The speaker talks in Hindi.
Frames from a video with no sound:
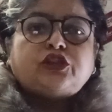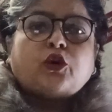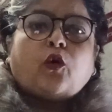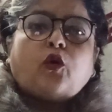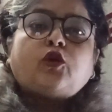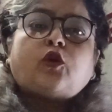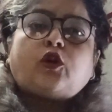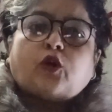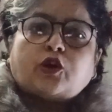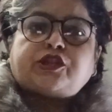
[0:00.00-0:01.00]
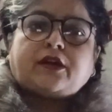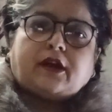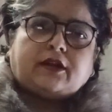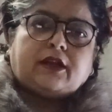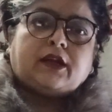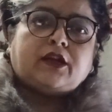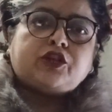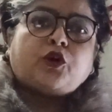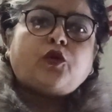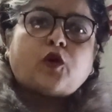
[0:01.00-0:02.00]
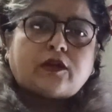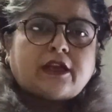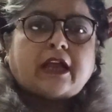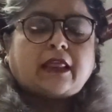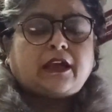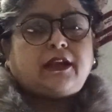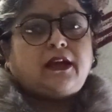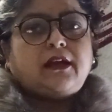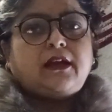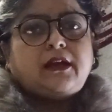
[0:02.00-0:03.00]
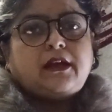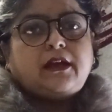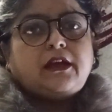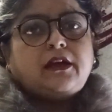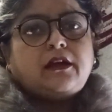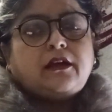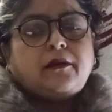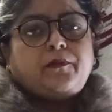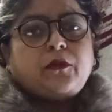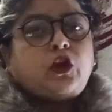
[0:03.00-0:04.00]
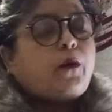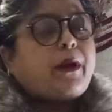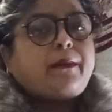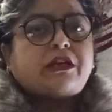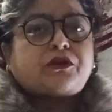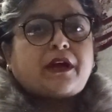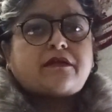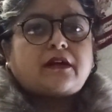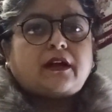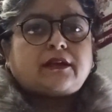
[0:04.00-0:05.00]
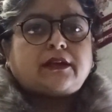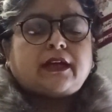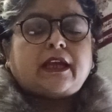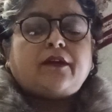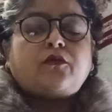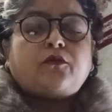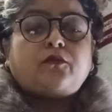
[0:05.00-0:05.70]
जो उनको टॉर्चर करते थे जो उनको सताते थे क्यों परमेश्वर ऐसा करता था कि